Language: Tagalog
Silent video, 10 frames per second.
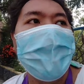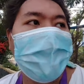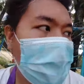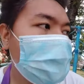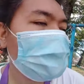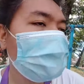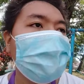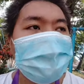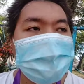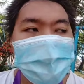
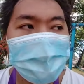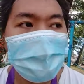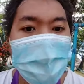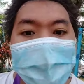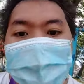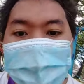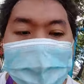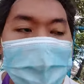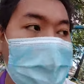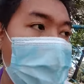gamer na si
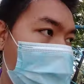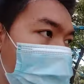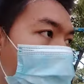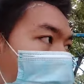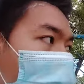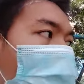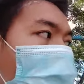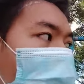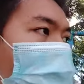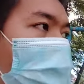Dexter. Ako dili
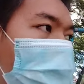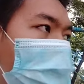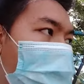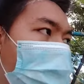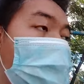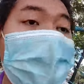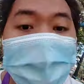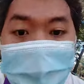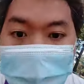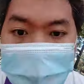ko
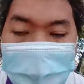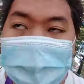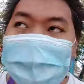gamer.